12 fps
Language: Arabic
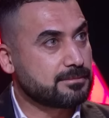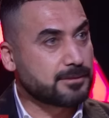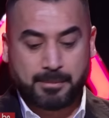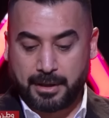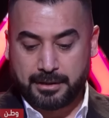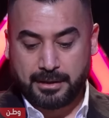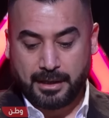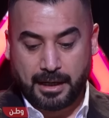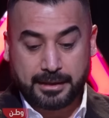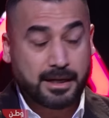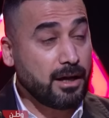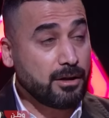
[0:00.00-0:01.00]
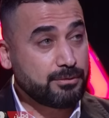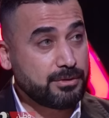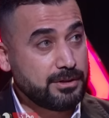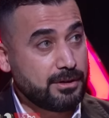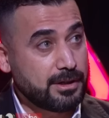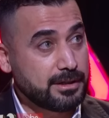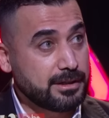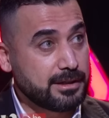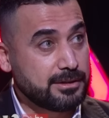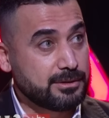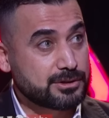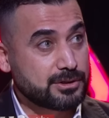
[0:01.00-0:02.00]
طبعا هي إيه. انا اعرف انه انا
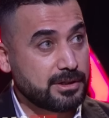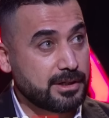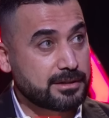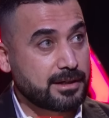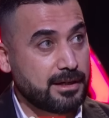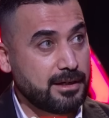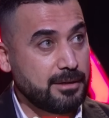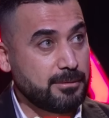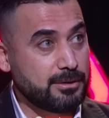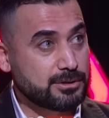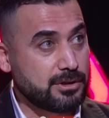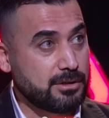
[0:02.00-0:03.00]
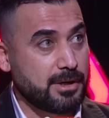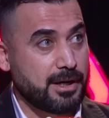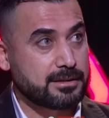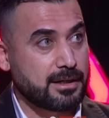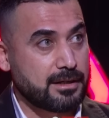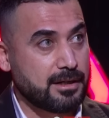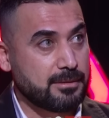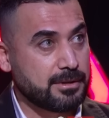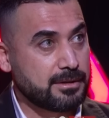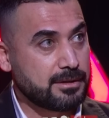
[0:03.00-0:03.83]
انه شنو اللي اتكلم انا هذا المقصود شنو ما اتكلمه